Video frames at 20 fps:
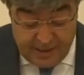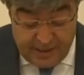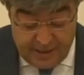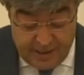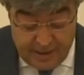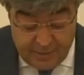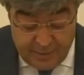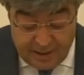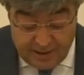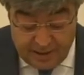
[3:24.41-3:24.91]

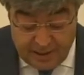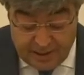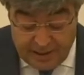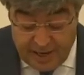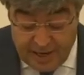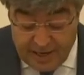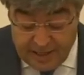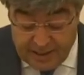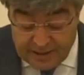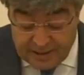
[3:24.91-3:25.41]
Limanlara
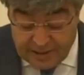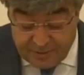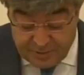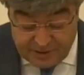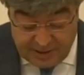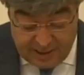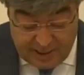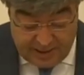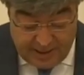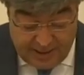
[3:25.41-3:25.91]
erişim
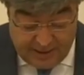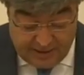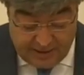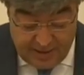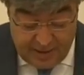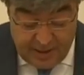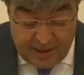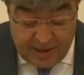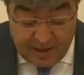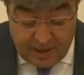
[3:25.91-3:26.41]
sağlayın.
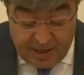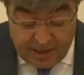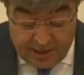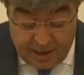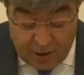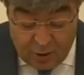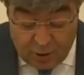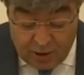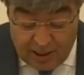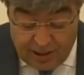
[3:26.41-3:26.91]

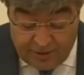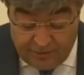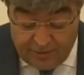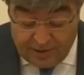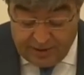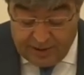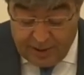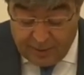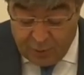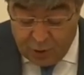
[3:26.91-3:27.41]
Karayolları
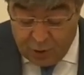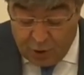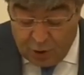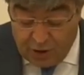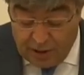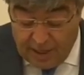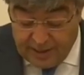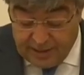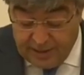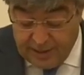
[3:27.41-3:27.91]
ve demir
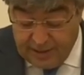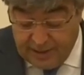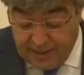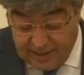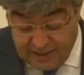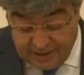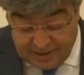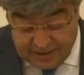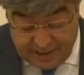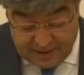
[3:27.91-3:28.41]
yollarını
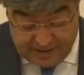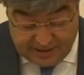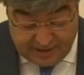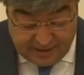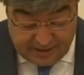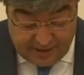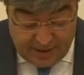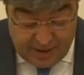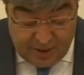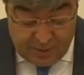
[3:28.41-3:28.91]
genişletin.
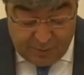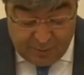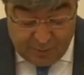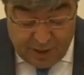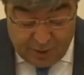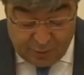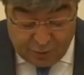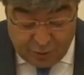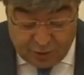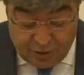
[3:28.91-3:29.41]

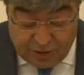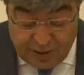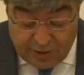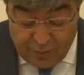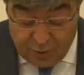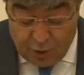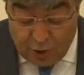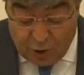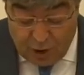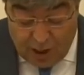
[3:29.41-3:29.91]
Mevcut
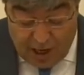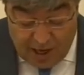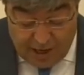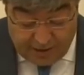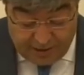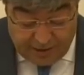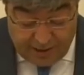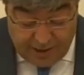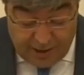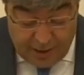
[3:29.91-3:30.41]
demir yolu
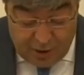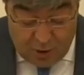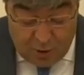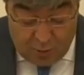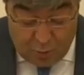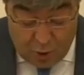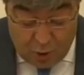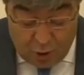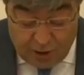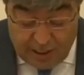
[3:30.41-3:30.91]
ağını
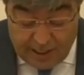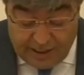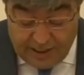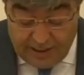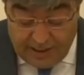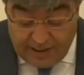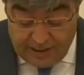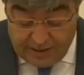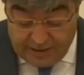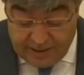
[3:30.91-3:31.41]

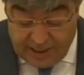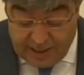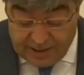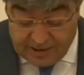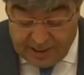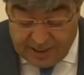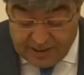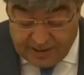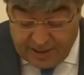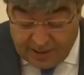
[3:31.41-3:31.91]
bölgenin
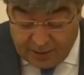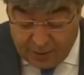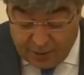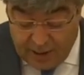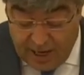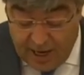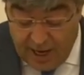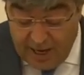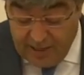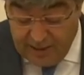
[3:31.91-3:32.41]
ihtiyaçlarına
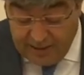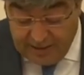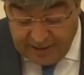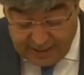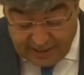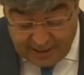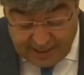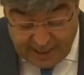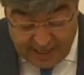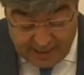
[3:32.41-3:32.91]
göre
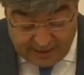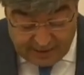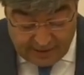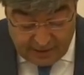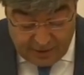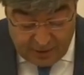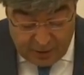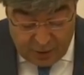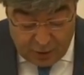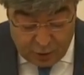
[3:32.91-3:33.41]
yenileyin.
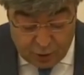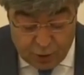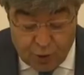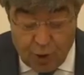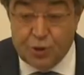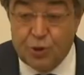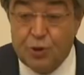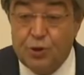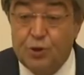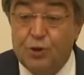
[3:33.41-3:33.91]

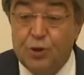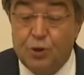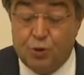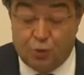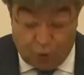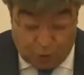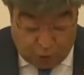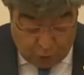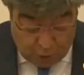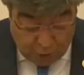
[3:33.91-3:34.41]
Sözünüzü
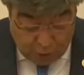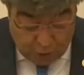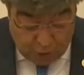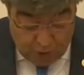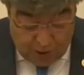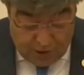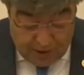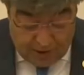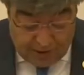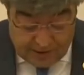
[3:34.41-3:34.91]
tutun.
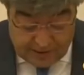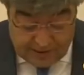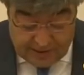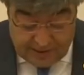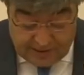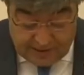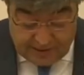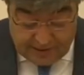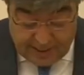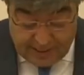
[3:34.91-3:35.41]

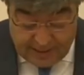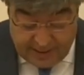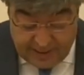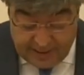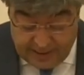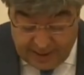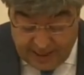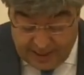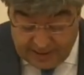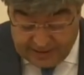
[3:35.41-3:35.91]
Hızlı treni
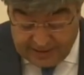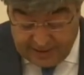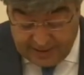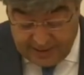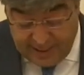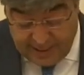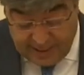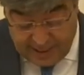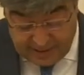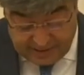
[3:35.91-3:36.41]

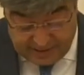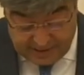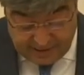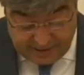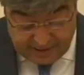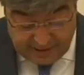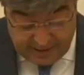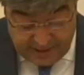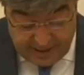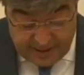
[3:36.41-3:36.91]
Kayseri'ye getirin.
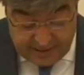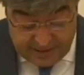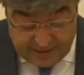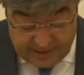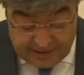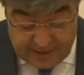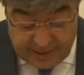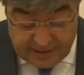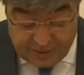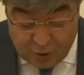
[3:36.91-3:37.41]

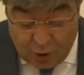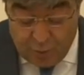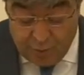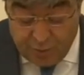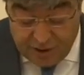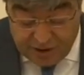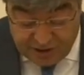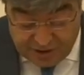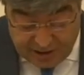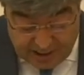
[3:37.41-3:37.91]
Size son
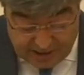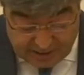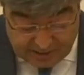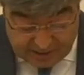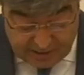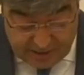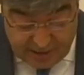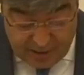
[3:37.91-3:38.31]
bir şans.